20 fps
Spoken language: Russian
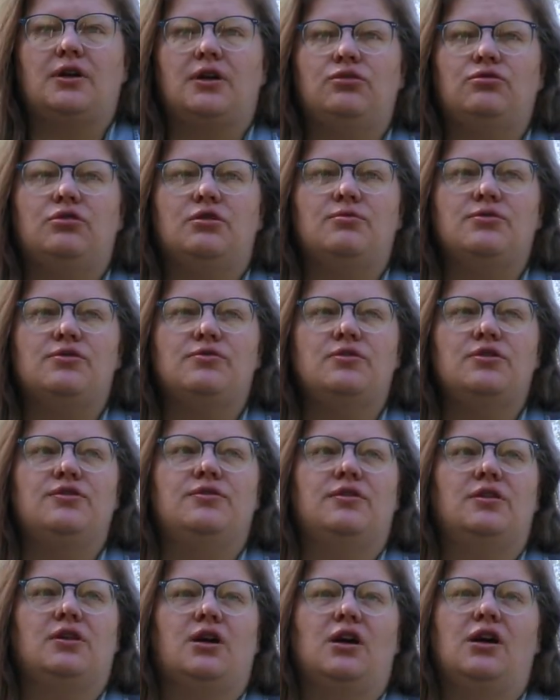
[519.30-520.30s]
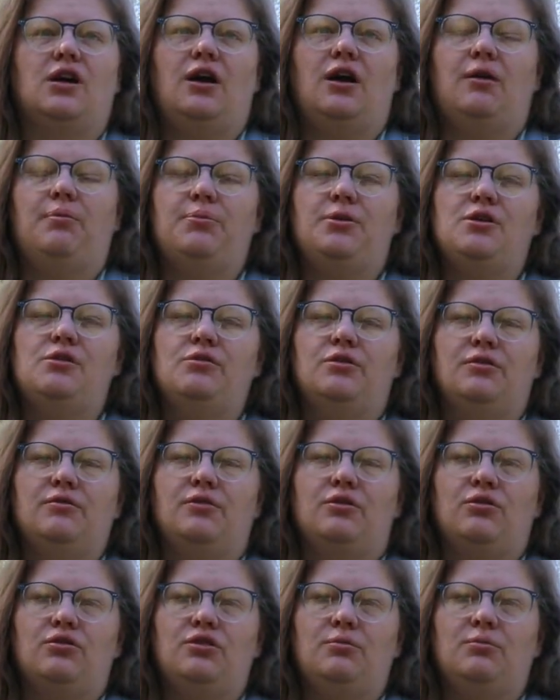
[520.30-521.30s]
которым свойственна как
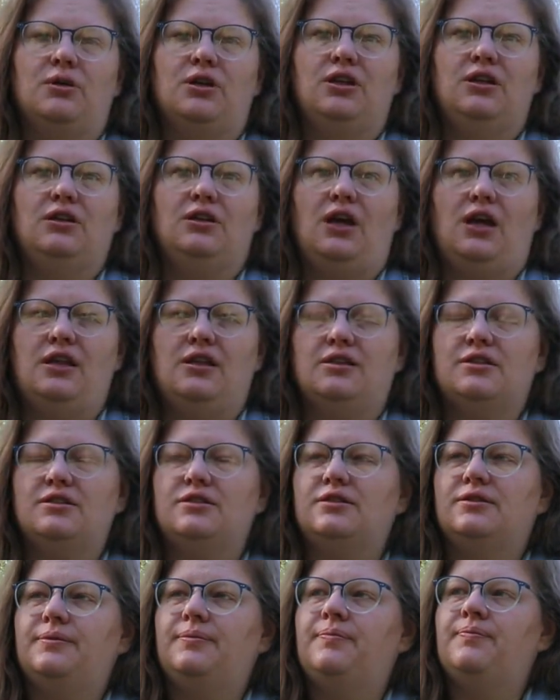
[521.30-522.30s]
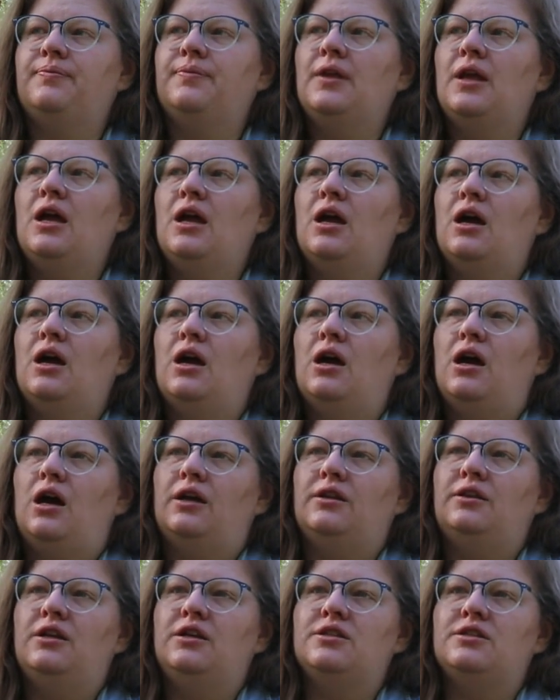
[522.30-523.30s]
определенного рода маргинальность.
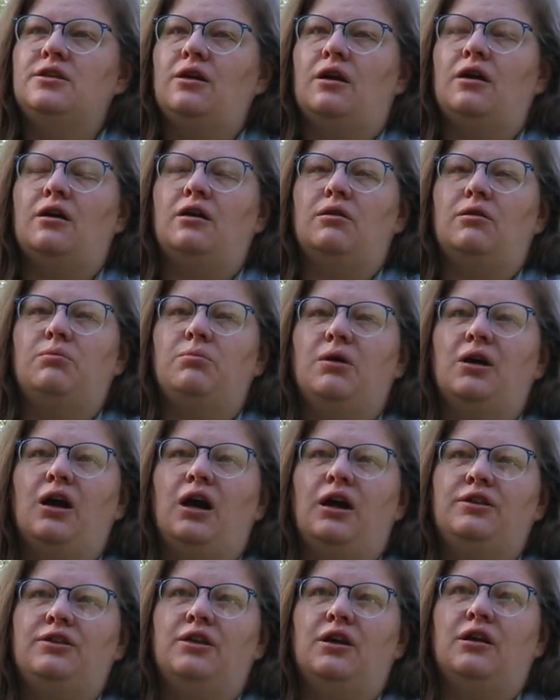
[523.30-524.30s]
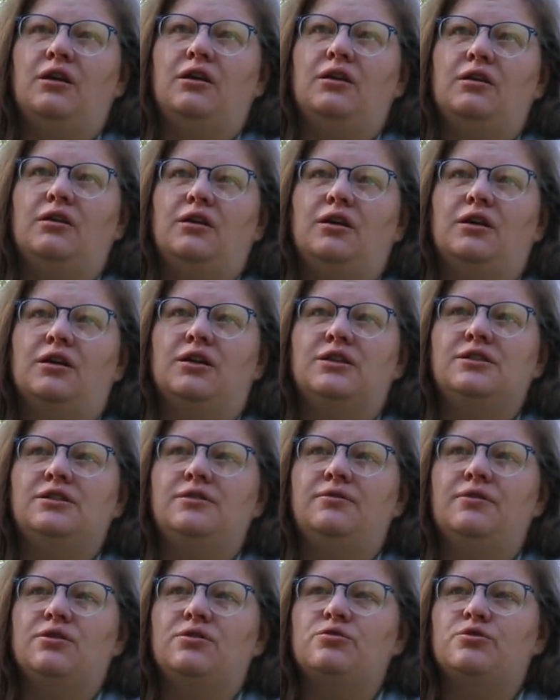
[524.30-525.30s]
Одна из них богатая и
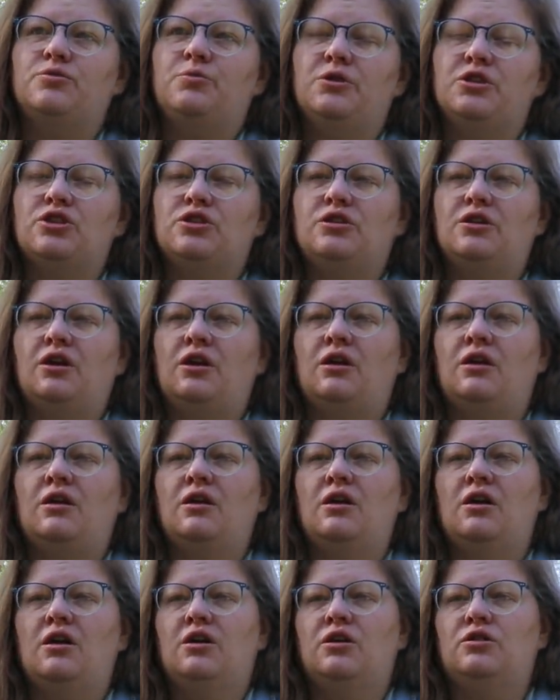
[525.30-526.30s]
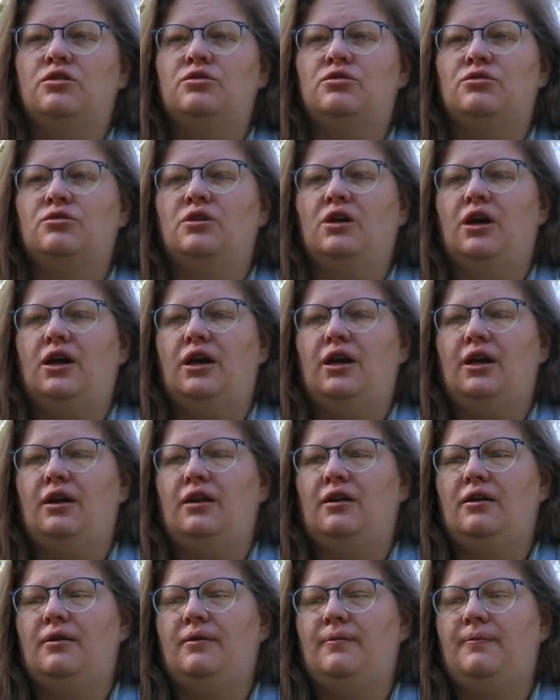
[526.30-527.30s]
красивая и успешная,
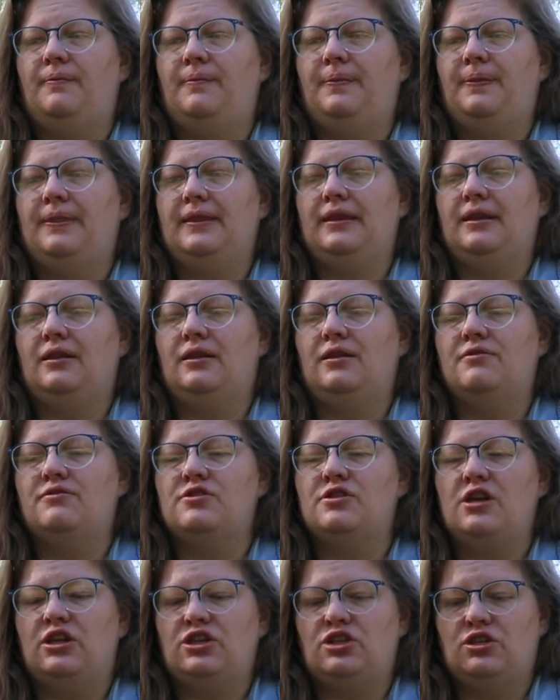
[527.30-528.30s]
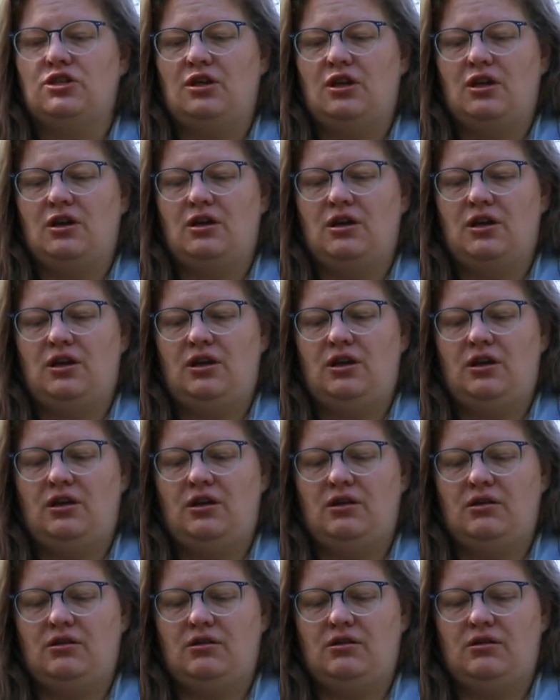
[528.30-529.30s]
другая невзрачная
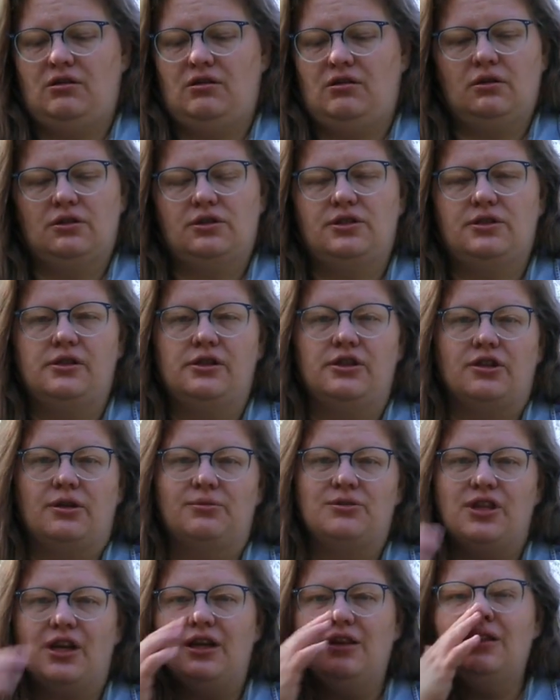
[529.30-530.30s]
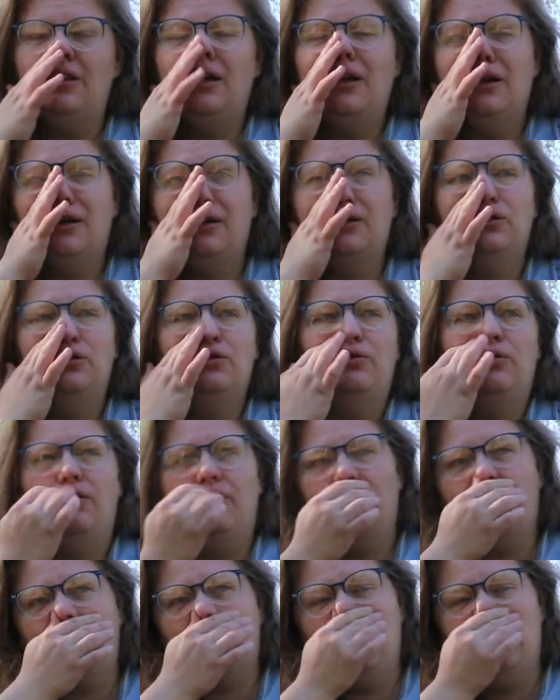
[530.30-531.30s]
и слишком странная,
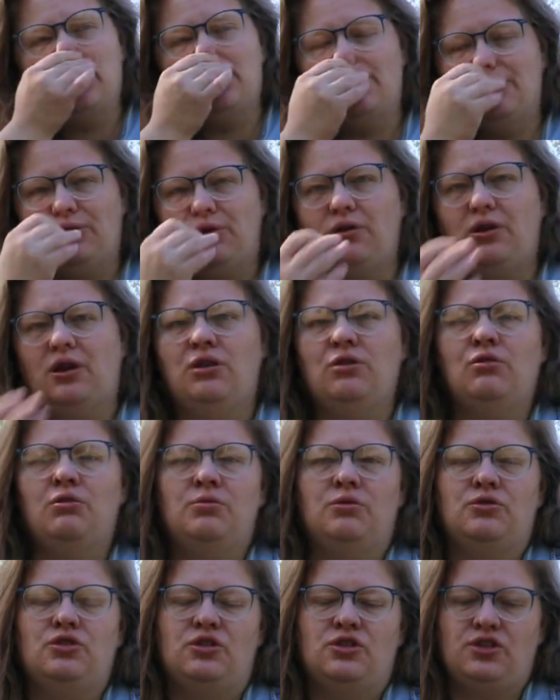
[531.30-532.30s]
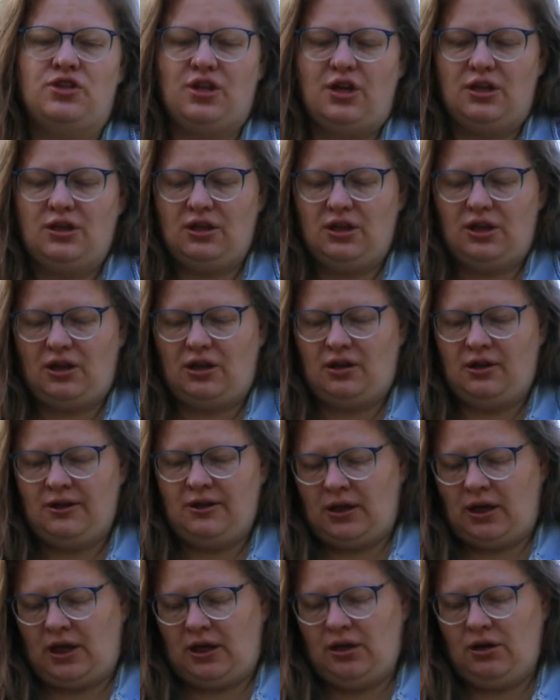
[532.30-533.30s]
но в конечном итоге они обе очень странные.
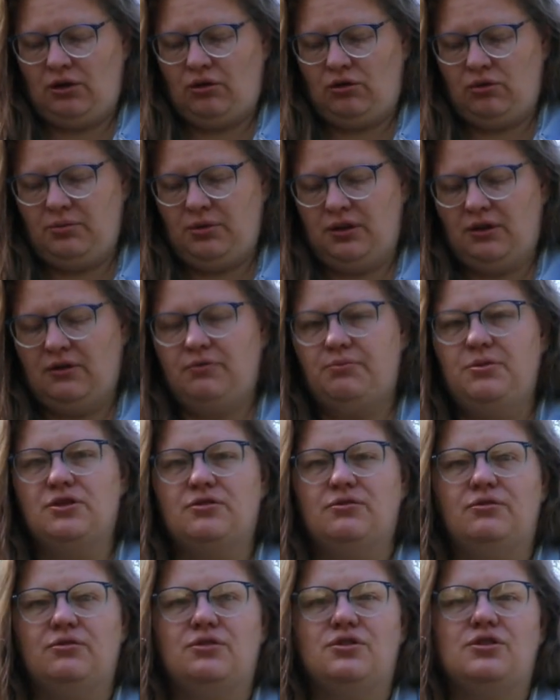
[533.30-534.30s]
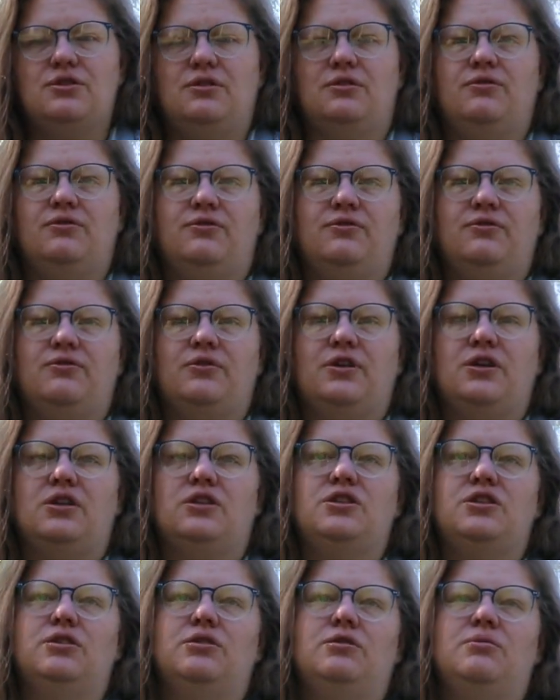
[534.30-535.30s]
Они обе не вписываются в
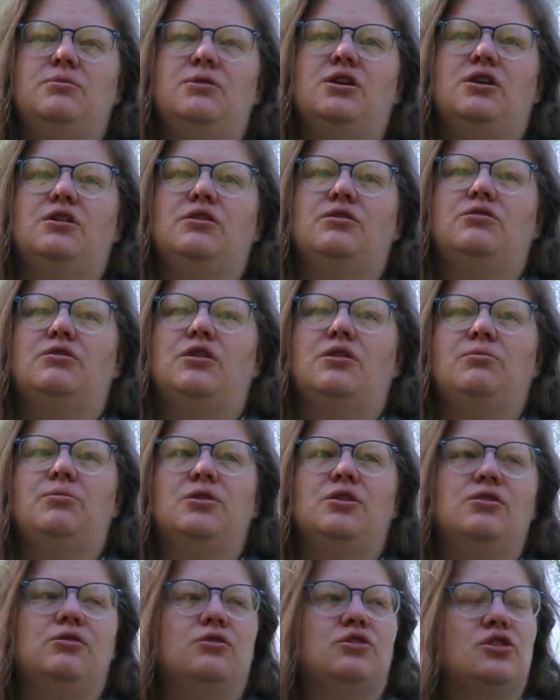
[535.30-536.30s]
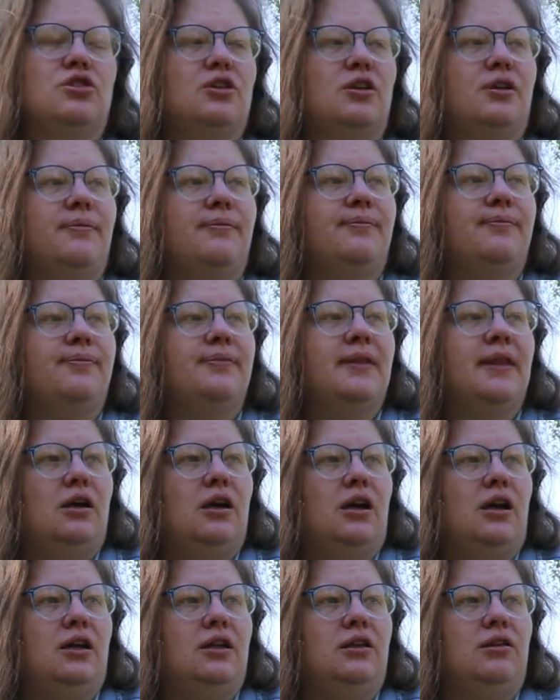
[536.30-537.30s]
картину мира, которая им предложена.
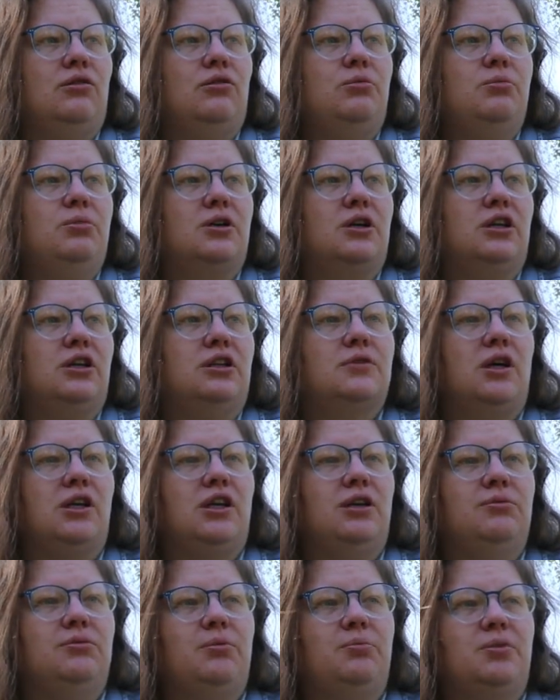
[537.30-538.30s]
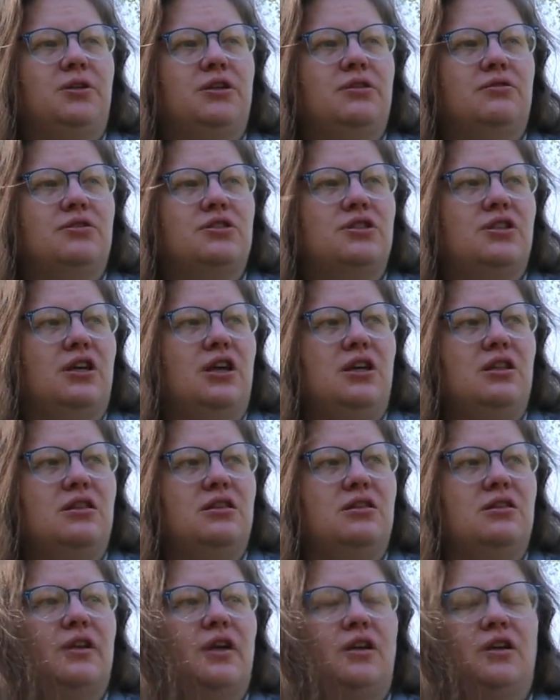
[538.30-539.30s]
Они обе каким-то противостоят
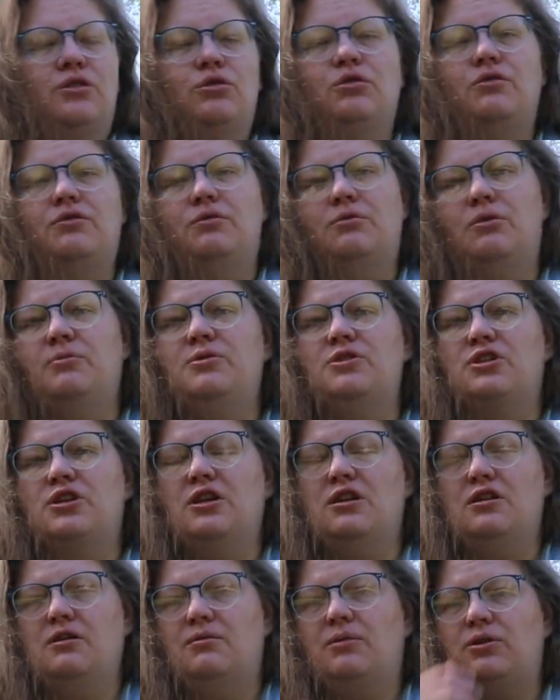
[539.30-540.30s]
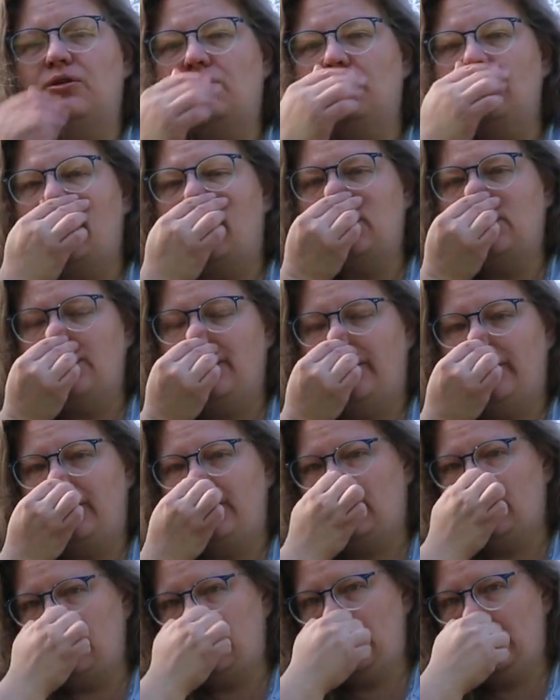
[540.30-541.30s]
готовым убеждениям о том, как человек
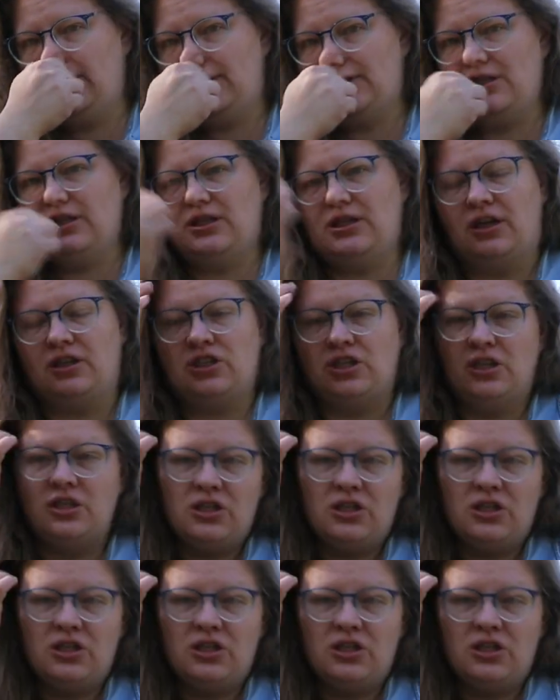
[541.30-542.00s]
должен жить, как